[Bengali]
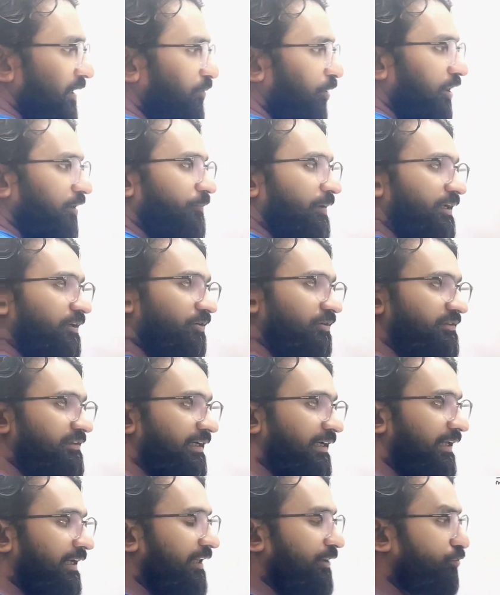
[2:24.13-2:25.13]
বল বের করতে
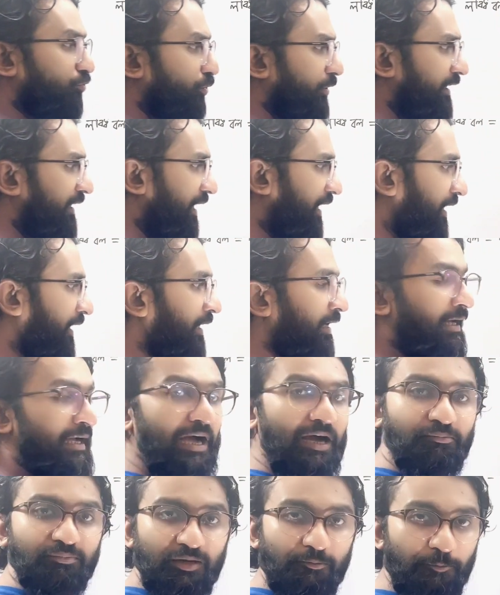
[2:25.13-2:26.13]
গেলে দুইটা
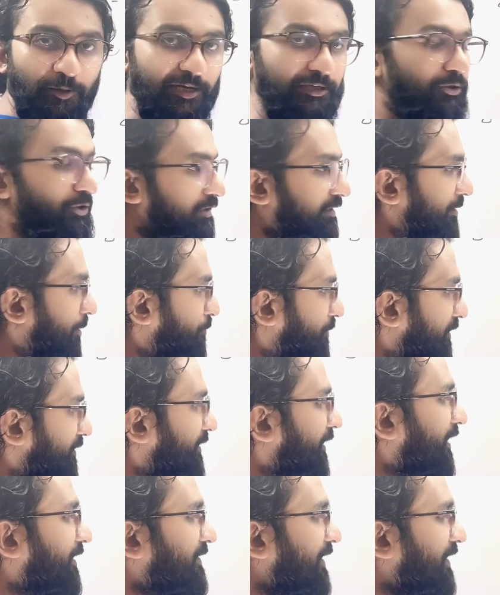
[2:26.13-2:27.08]
আমরা ভেক্টর চ্যাপ্টার থেকে